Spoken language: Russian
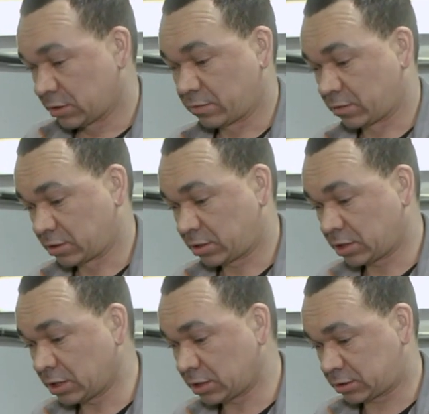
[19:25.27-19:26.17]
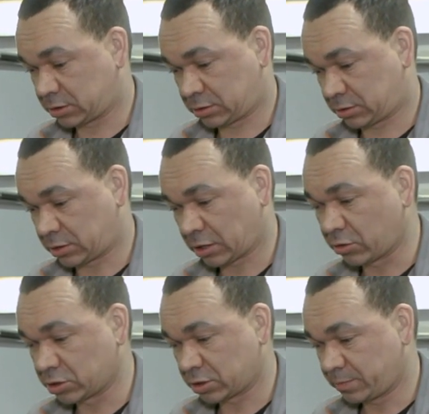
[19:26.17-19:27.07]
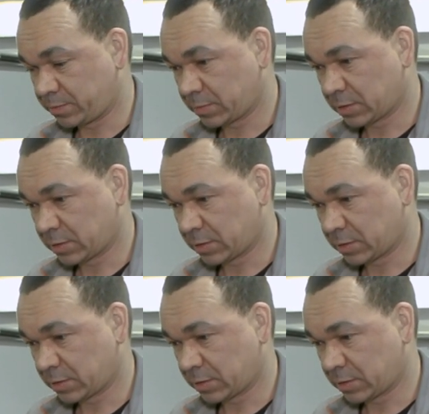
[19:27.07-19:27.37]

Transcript: Вот. И закончим.